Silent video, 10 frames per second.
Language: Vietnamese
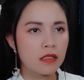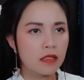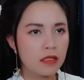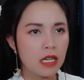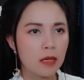
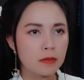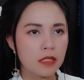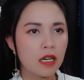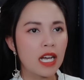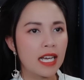dưới hầm
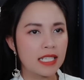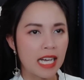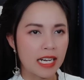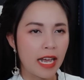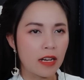có hai
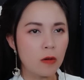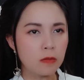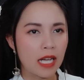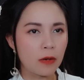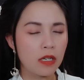gã đàn ông
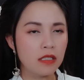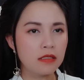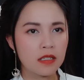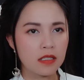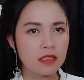cao lớn
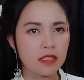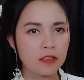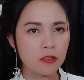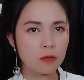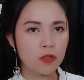cởi trần
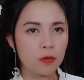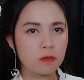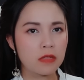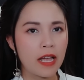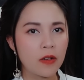trùng trục
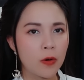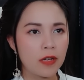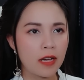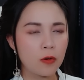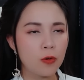đang ngồi
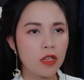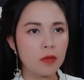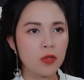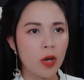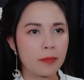ăn uống
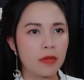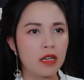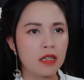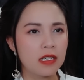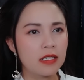nhầm nhòm
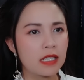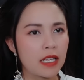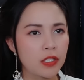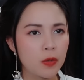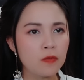
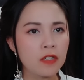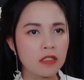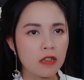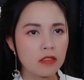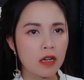tay chúng vẫn
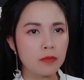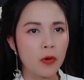còn cầm